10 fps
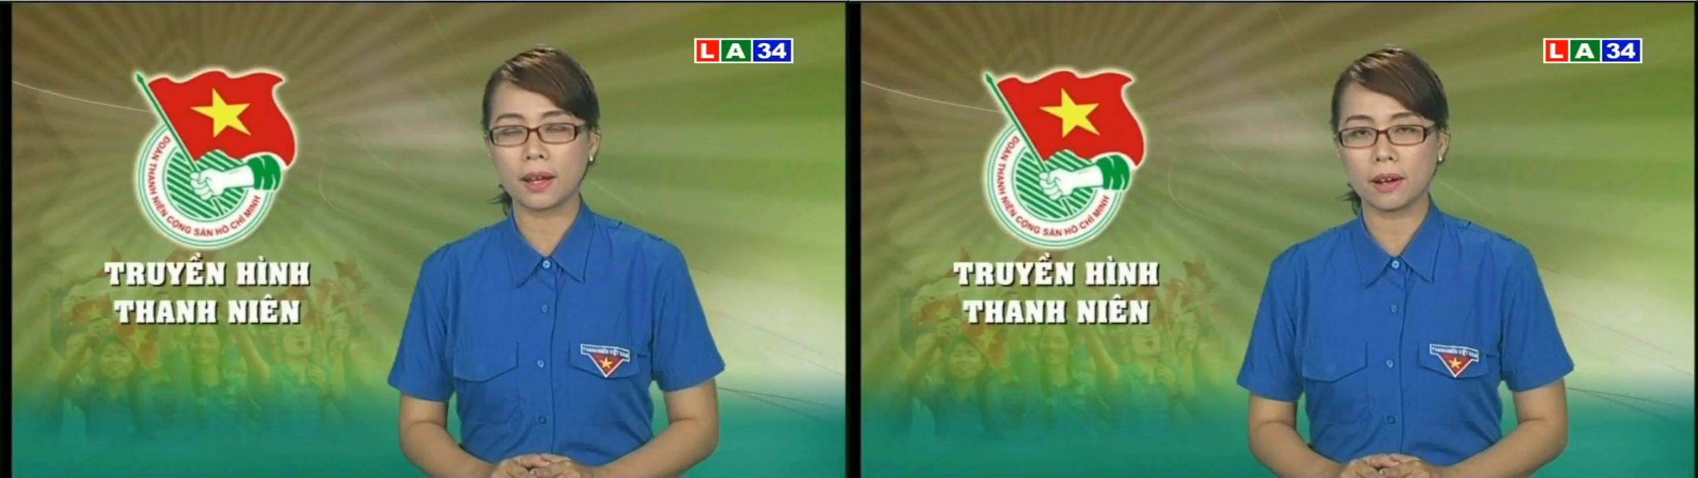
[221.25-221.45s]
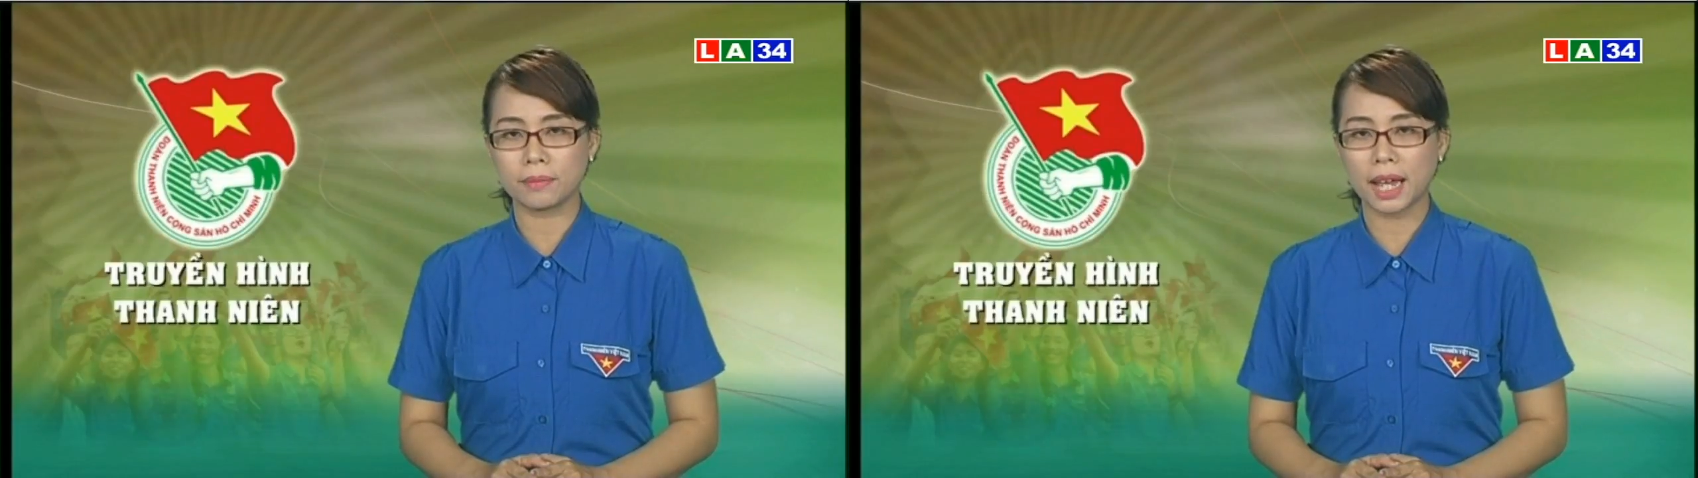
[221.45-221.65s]

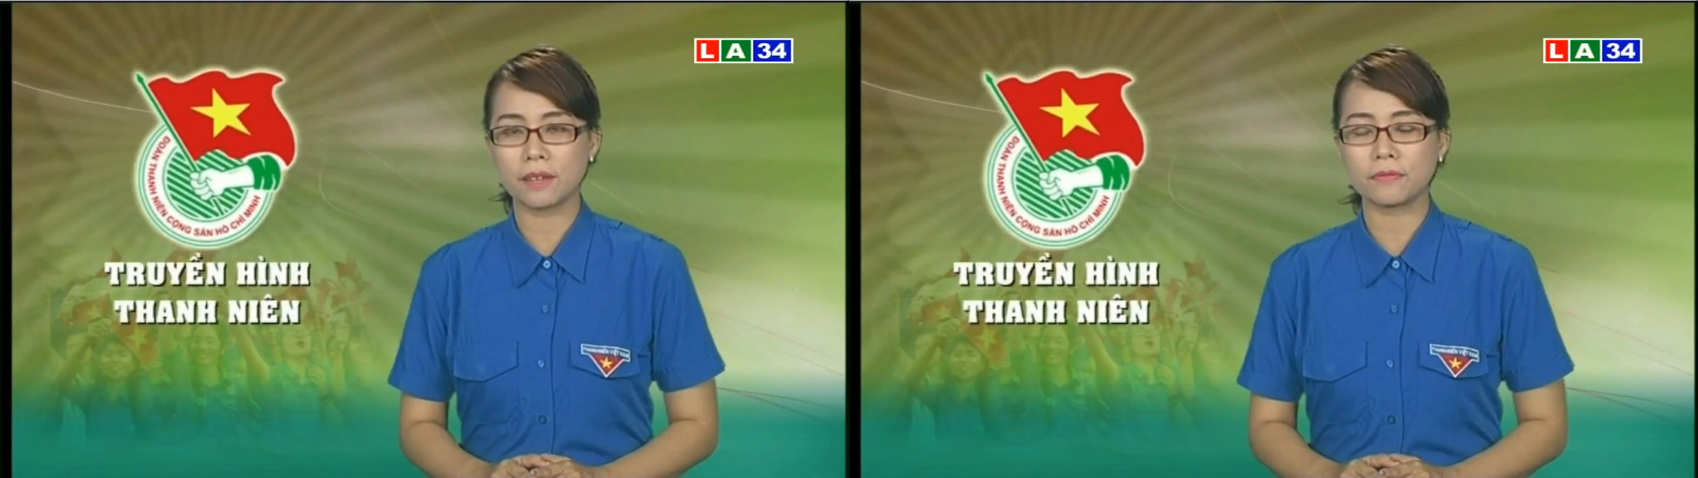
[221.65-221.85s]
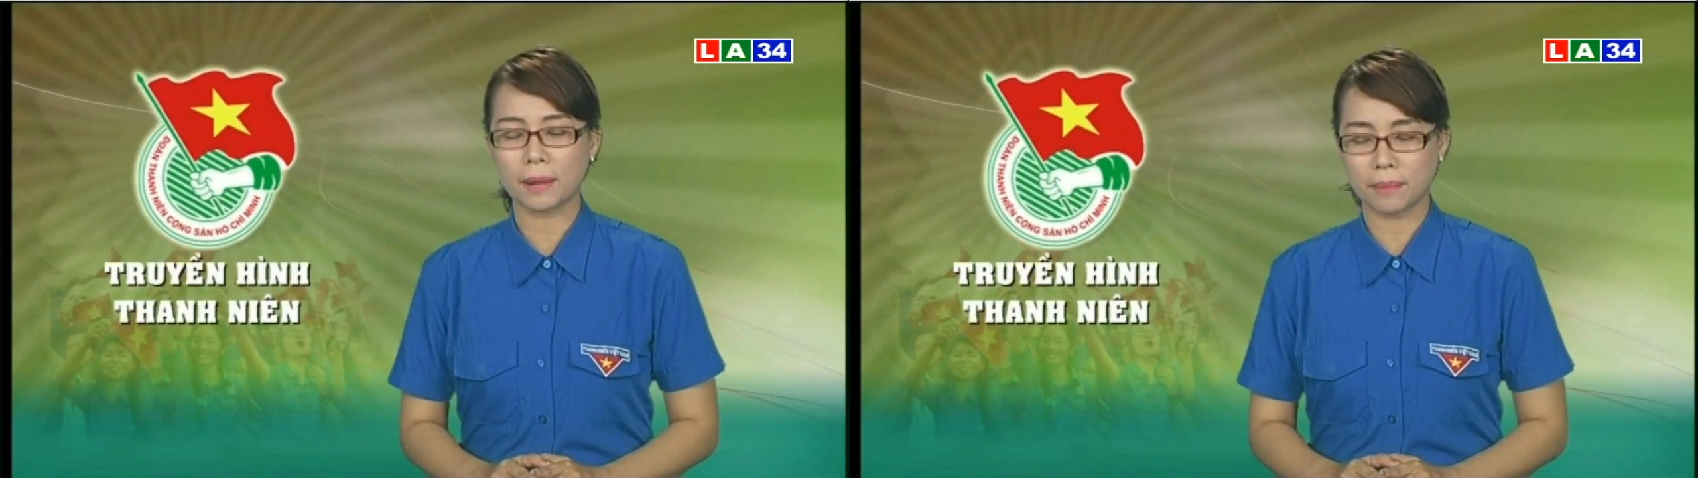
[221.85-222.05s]
hôm nay
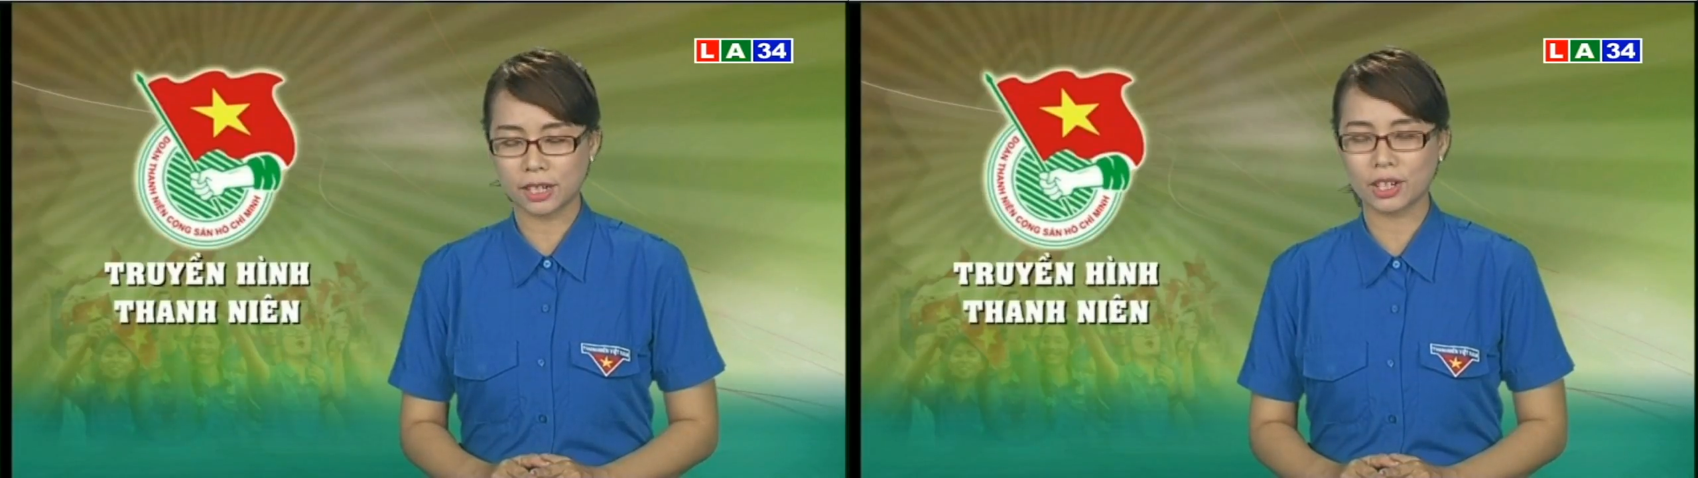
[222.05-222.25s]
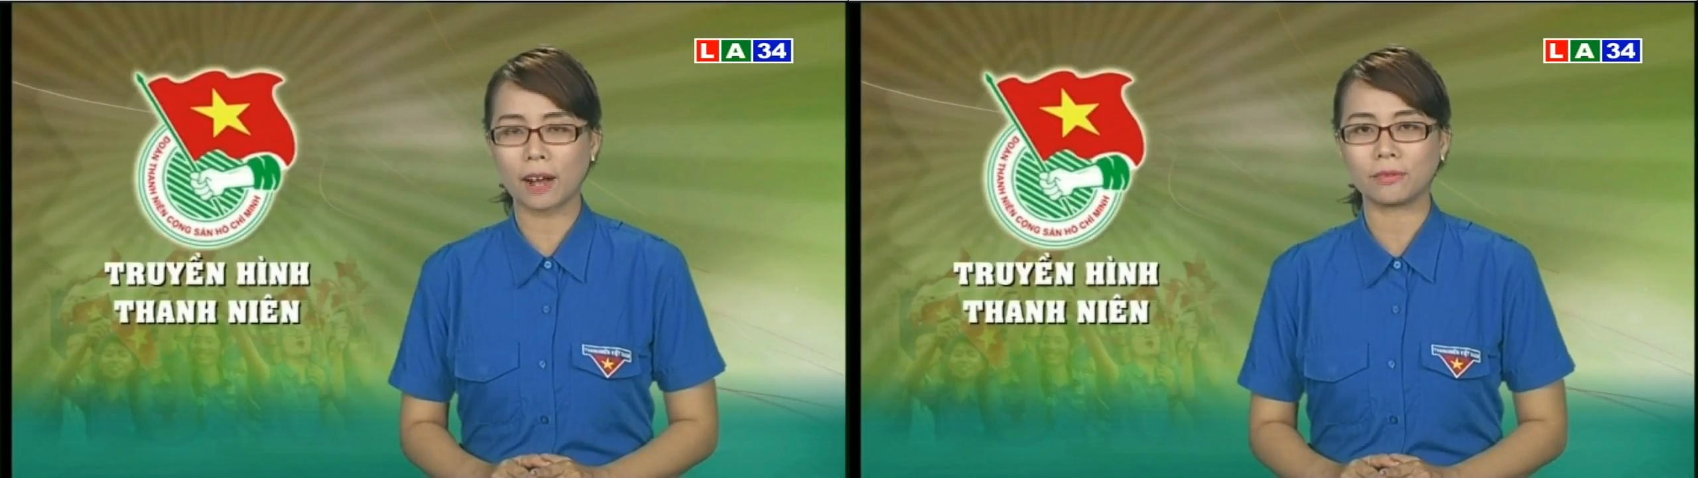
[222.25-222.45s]
và mai
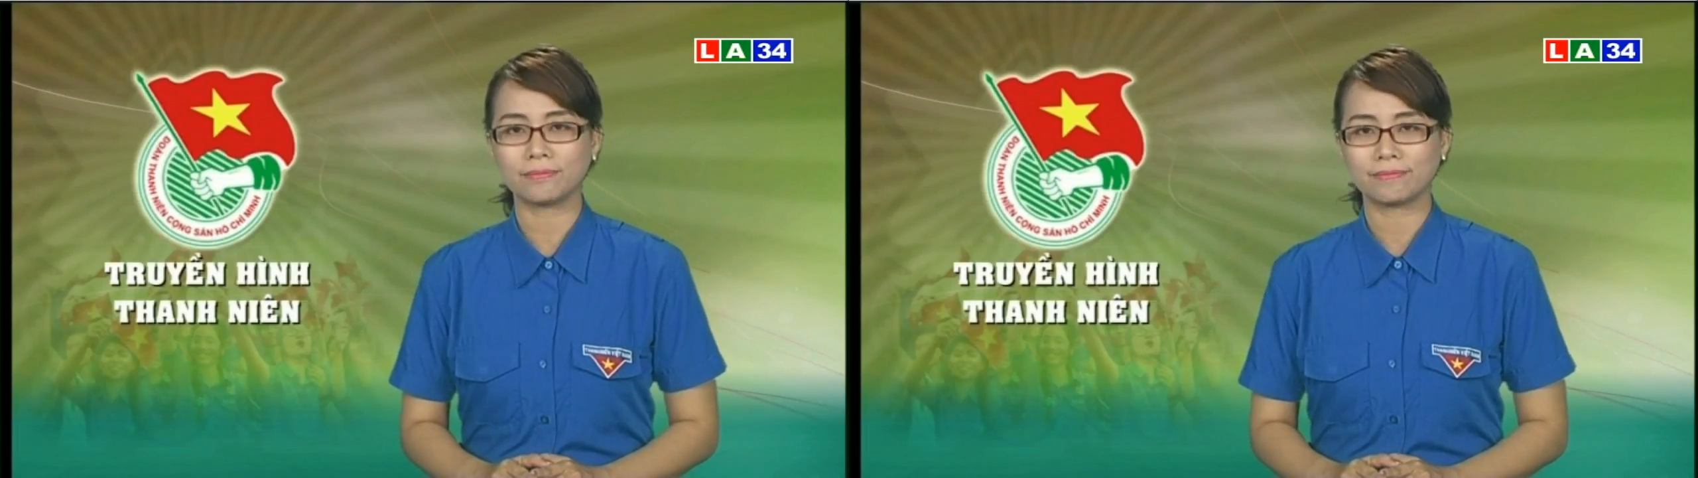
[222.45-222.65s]
sau.